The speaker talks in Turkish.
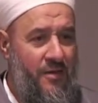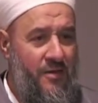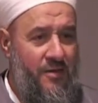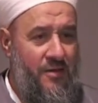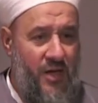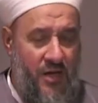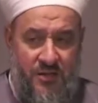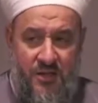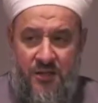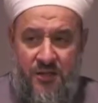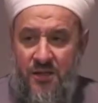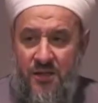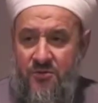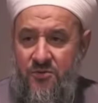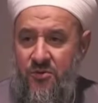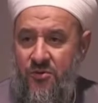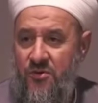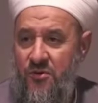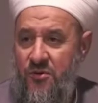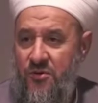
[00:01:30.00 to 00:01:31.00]
Gerçekten
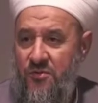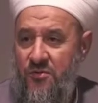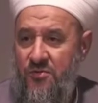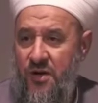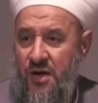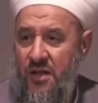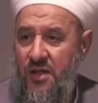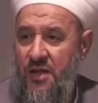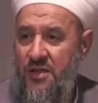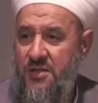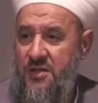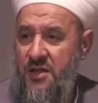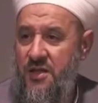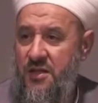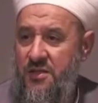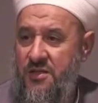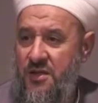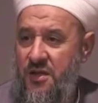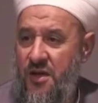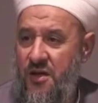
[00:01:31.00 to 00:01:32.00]
söylüyorum. Allah
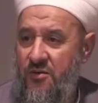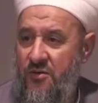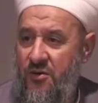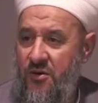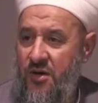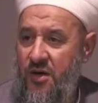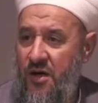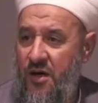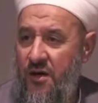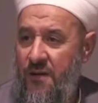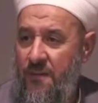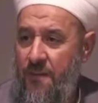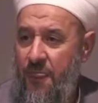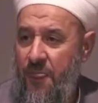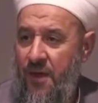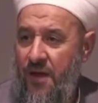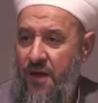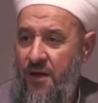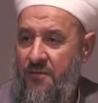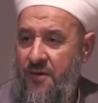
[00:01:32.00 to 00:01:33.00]
Celle Celaluhu ona
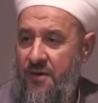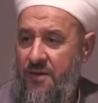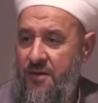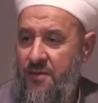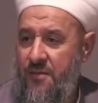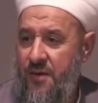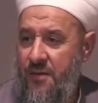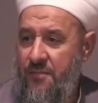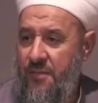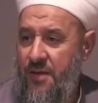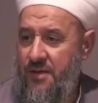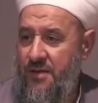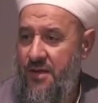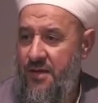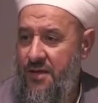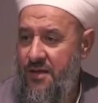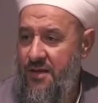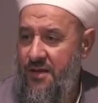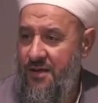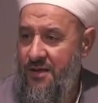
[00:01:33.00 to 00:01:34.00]
efendim ham
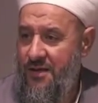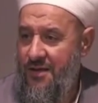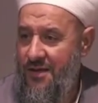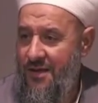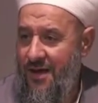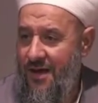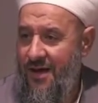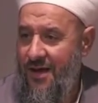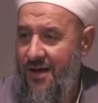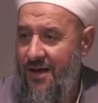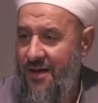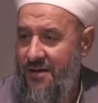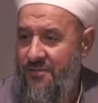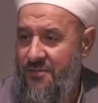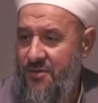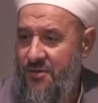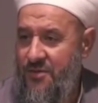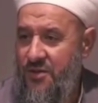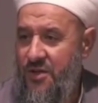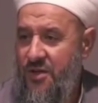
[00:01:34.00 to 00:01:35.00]
maddeleri
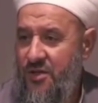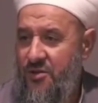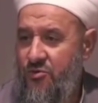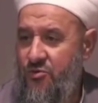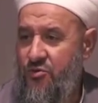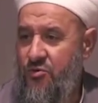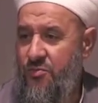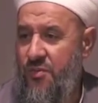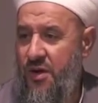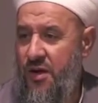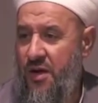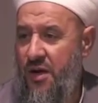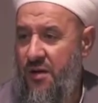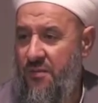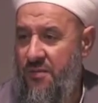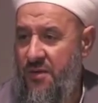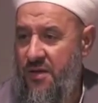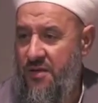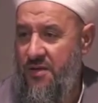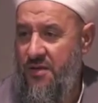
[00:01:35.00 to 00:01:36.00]
ayarlamış, düşünme
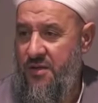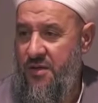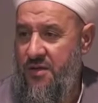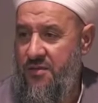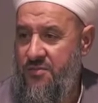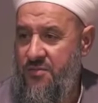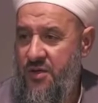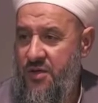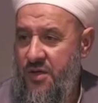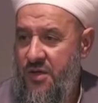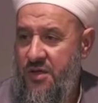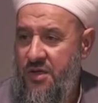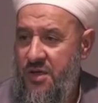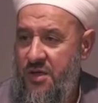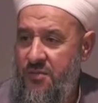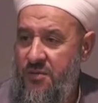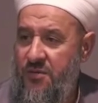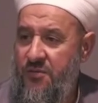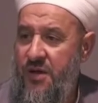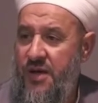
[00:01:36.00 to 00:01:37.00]
kabiliyetin gelmiş.
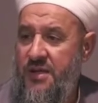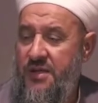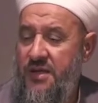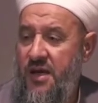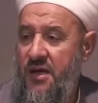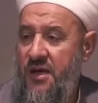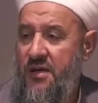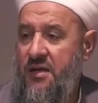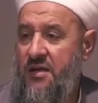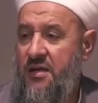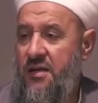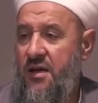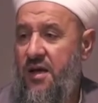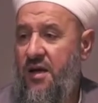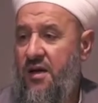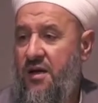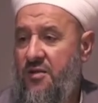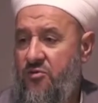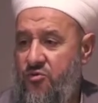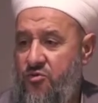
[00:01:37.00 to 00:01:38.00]
Kimin verdiği
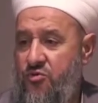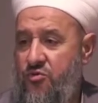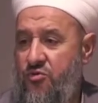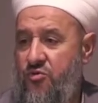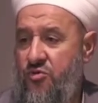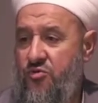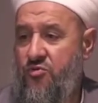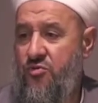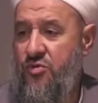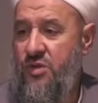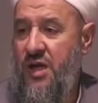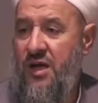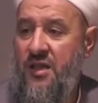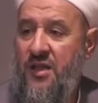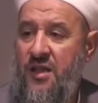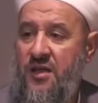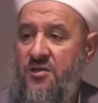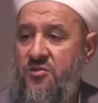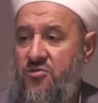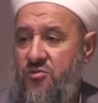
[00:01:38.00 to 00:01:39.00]
akılla düşünüyorsun da
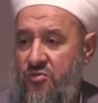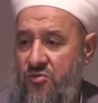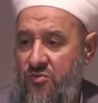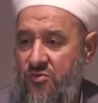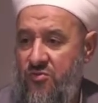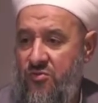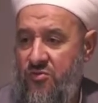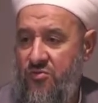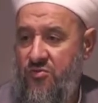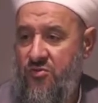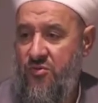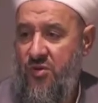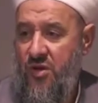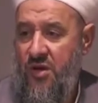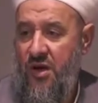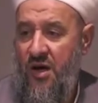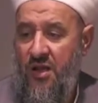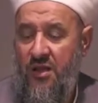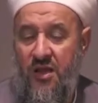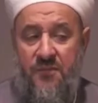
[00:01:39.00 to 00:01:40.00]
Allah'ı sorguluyorsun.
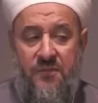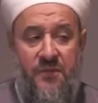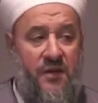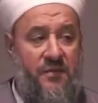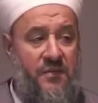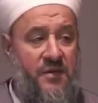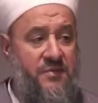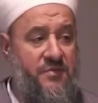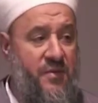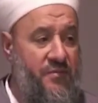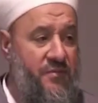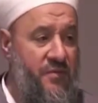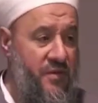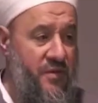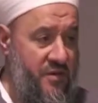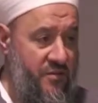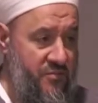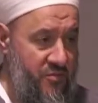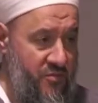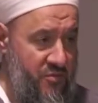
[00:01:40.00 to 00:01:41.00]
Allah bilemez ben
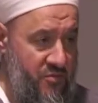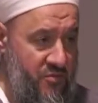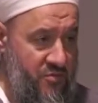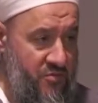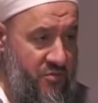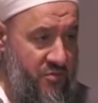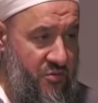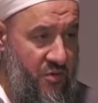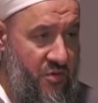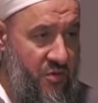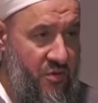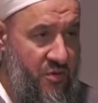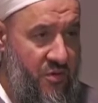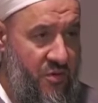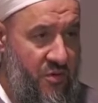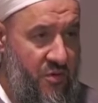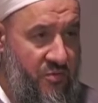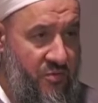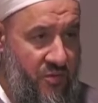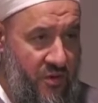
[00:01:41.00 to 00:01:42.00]
bilirim diyorsun.
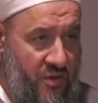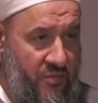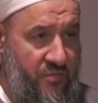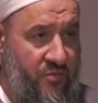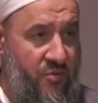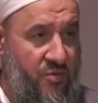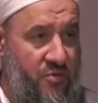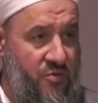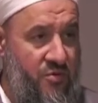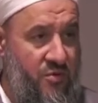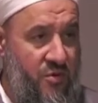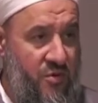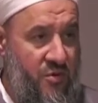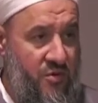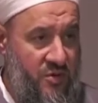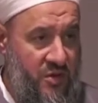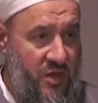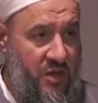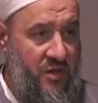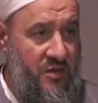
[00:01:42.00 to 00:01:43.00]
Bundan büyük
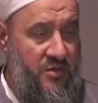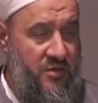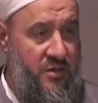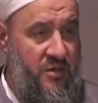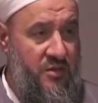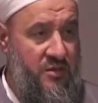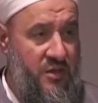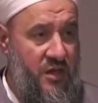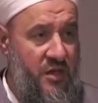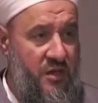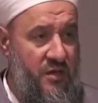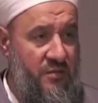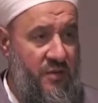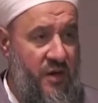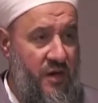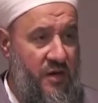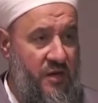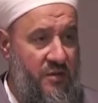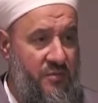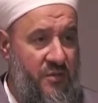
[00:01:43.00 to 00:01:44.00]
ce ce cehennemi
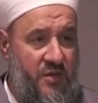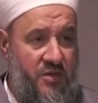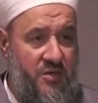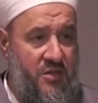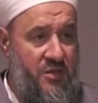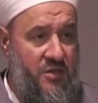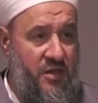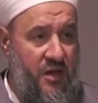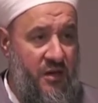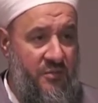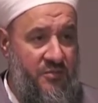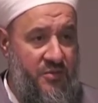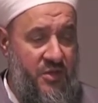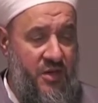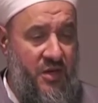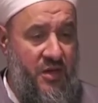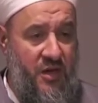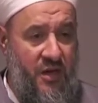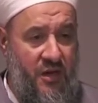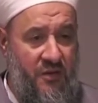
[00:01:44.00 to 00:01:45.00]
hak etmen için daha bir
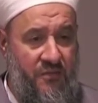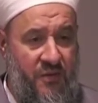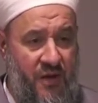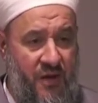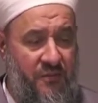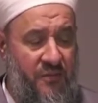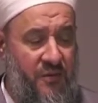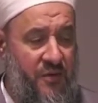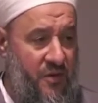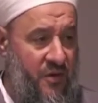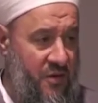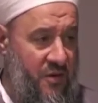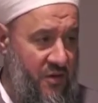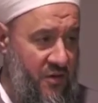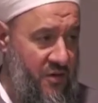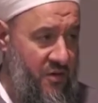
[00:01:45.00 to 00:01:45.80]
şeye gerek var mı ki?